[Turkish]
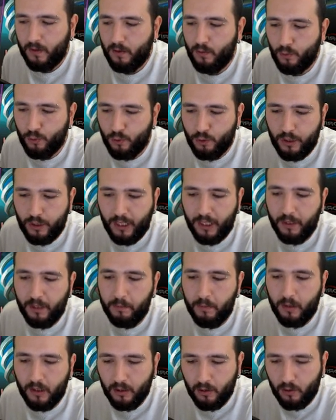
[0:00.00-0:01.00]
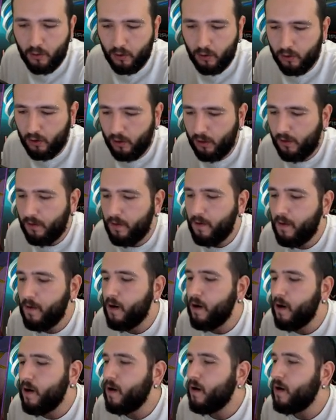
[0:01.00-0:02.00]
3 tane malın oğlu,
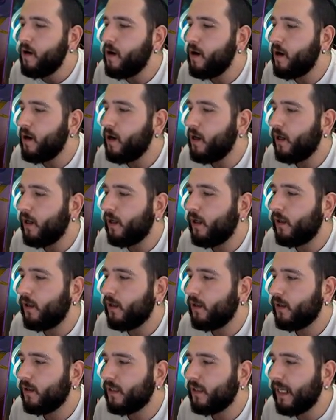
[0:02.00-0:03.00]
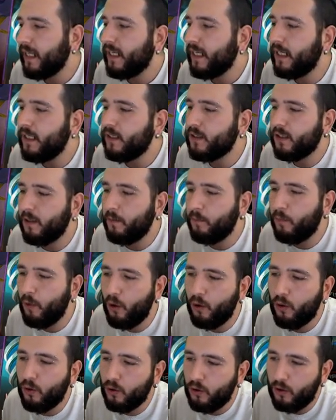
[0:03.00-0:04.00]
ee, denk gelince
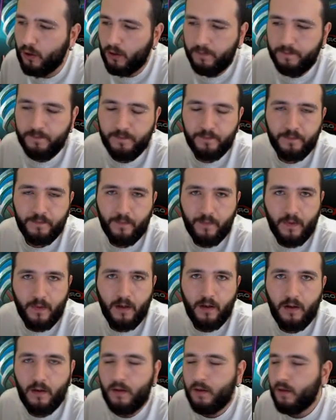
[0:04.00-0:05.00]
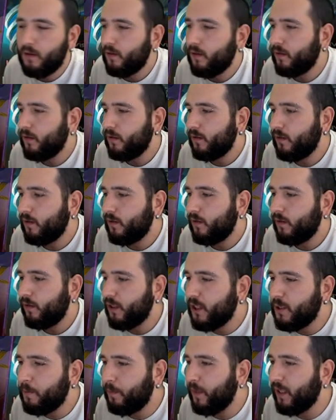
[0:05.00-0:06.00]
böyle oluyor. Ee,
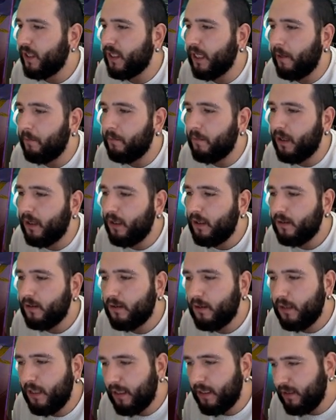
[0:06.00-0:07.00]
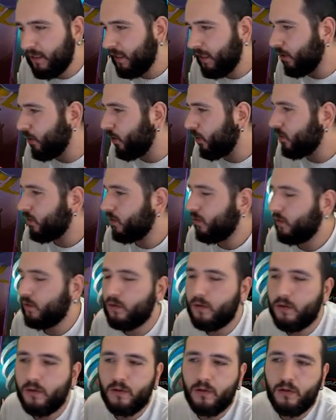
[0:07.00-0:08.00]
hiç pik yapma niyetleri yok.
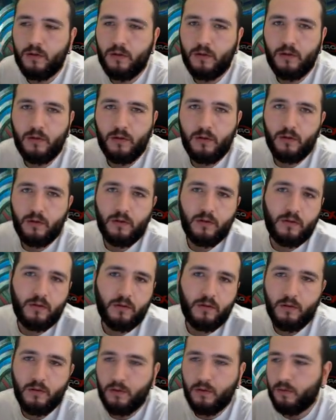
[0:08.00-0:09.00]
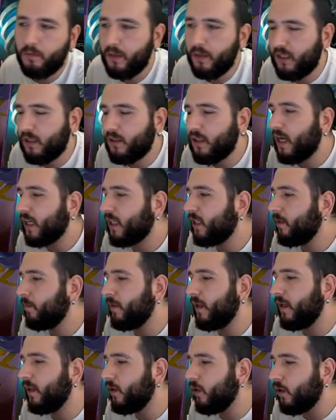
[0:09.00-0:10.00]
Ee, meta
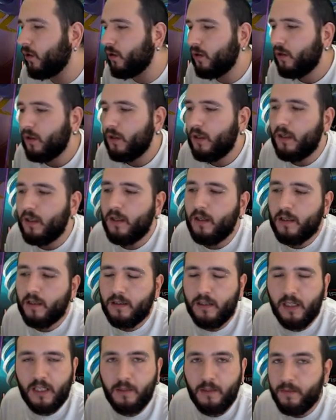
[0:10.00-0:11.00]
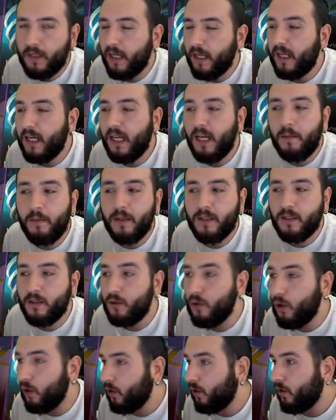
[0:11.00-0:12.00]
takipleri yok. Takım dengelemesi
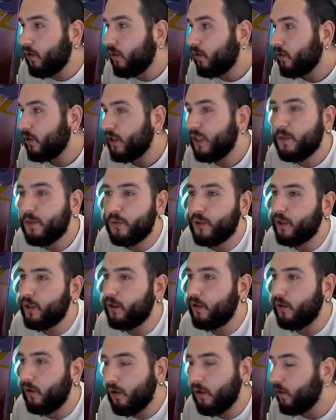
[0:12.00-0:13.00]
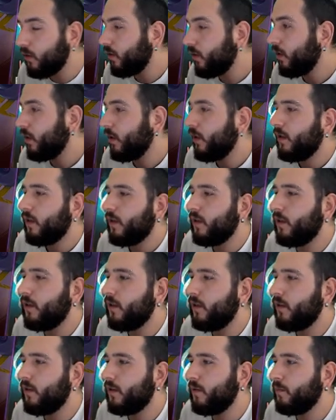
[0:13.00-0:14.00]
yok. Hiçbir şey yok.
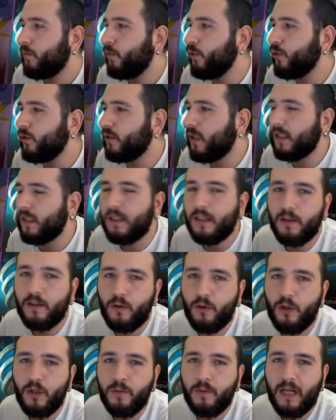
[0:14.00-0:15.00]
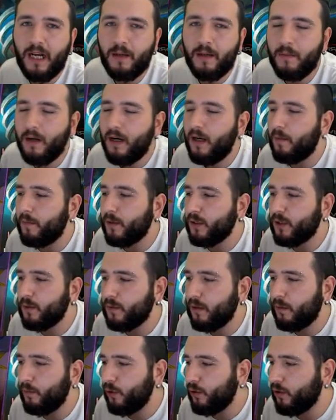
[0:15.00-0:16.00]
Ee, bu yüzden zaten oyunu bırakma amacım
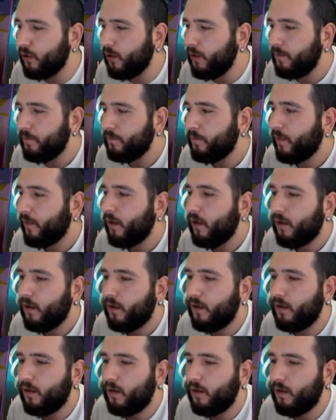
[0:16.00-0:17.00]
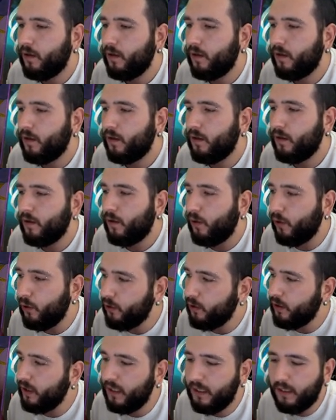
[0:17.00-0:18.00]
da buydu. Ee,
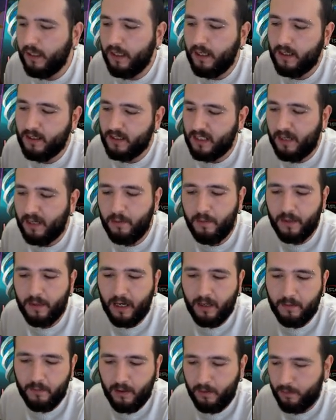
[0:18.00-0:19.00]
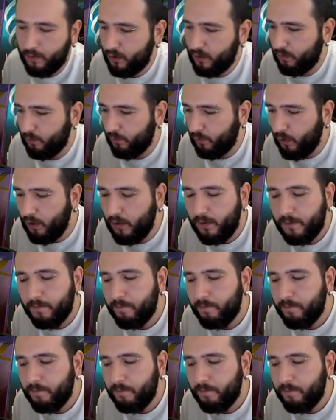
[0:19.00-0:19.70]
oyunu değil de hesabı bırakma amacım bu.